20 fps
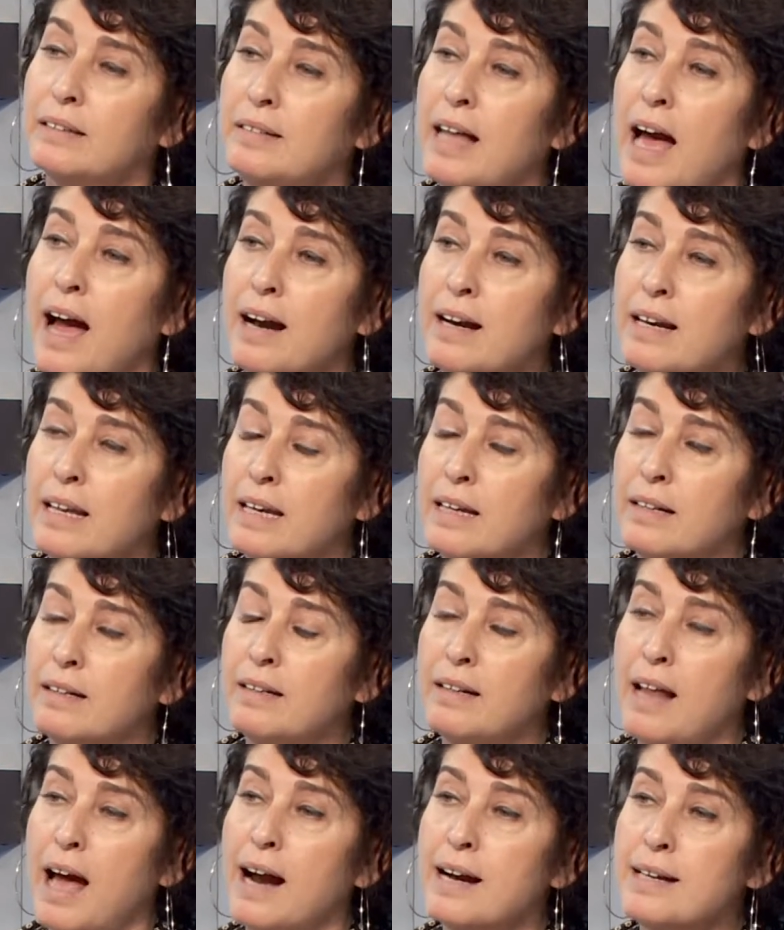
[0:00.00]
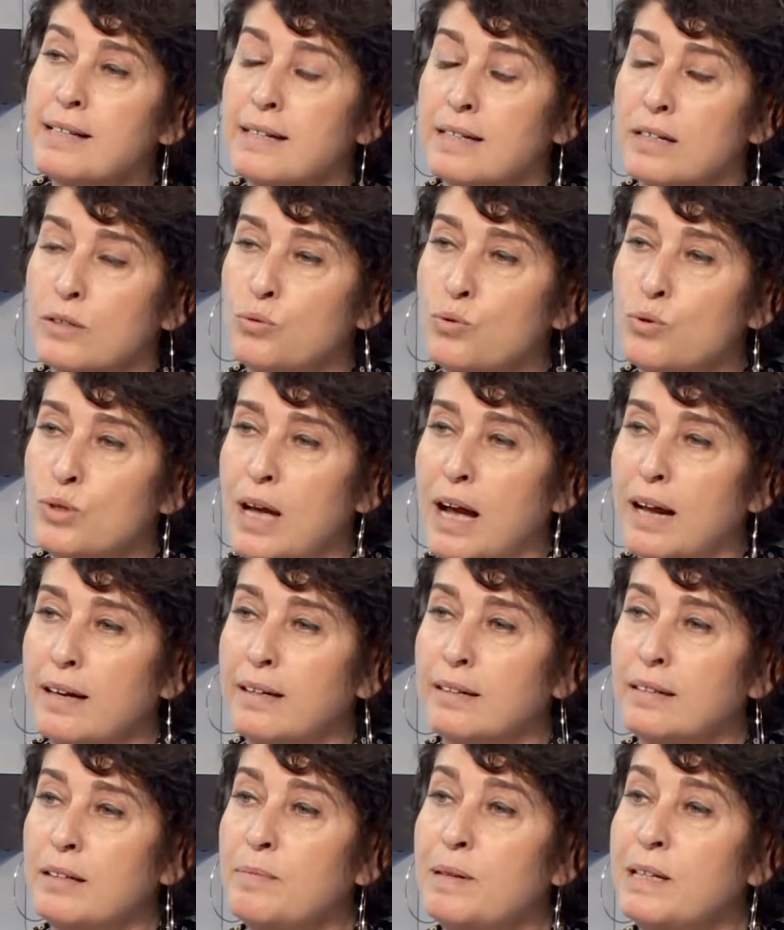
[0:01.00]
Derneği'nin her sene
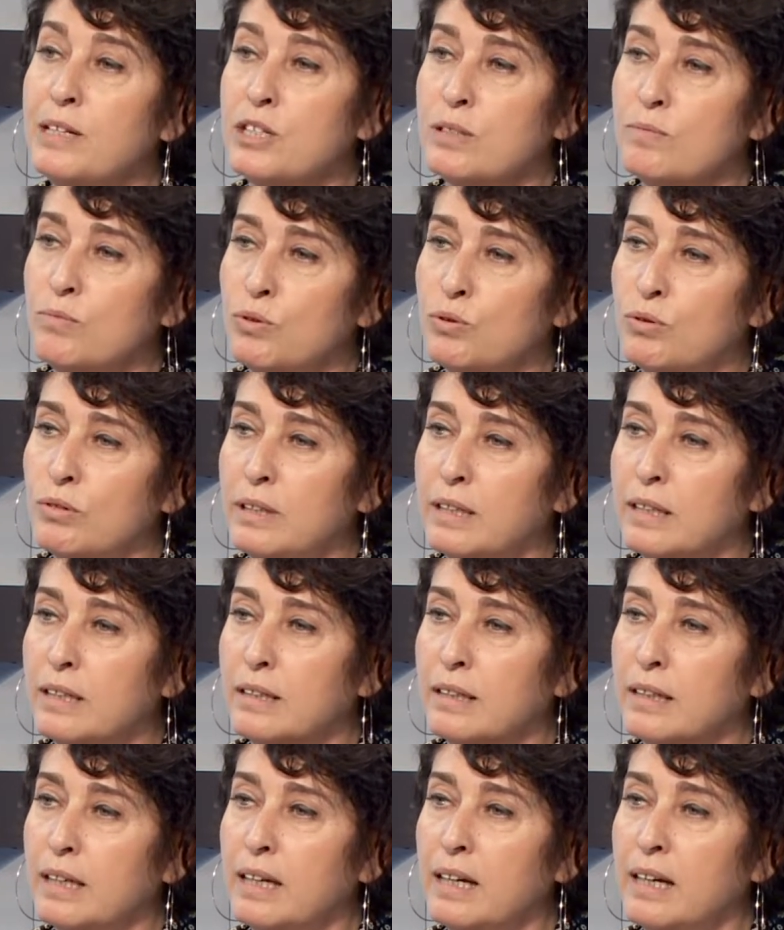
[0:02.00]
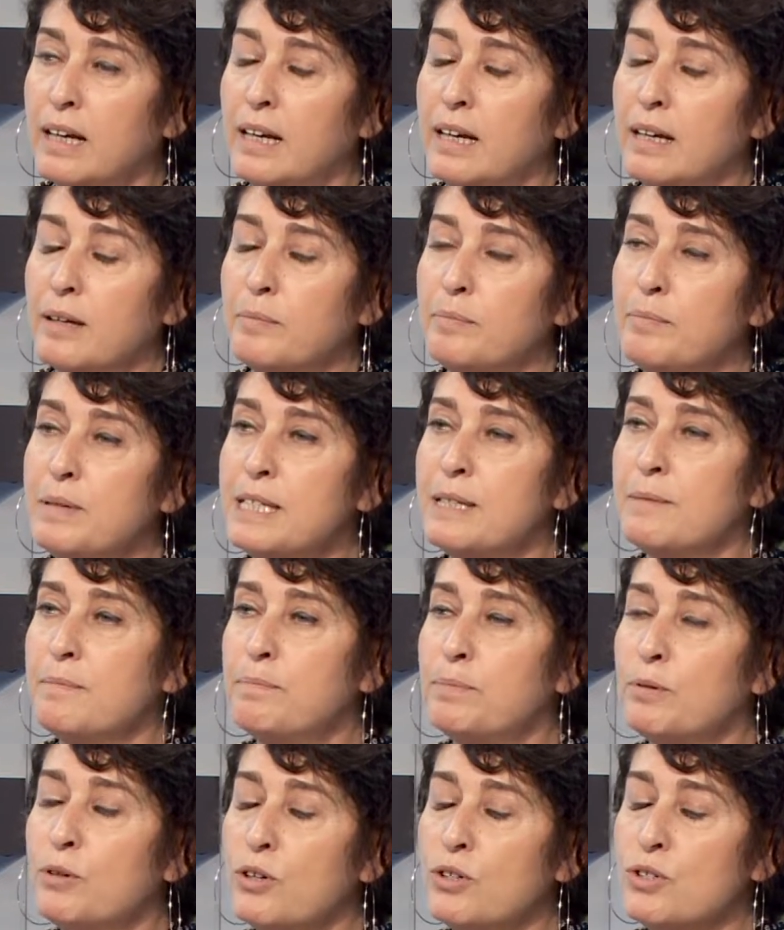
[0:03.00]
düzenlediği bilişim ödüllerini
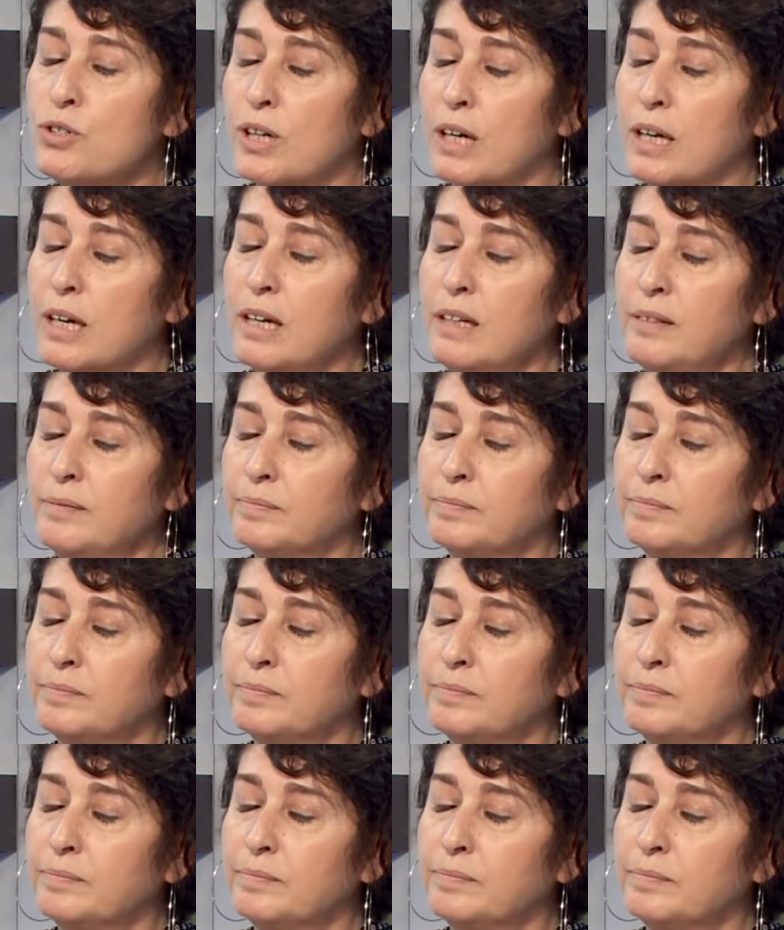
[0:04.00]
bizim projeyi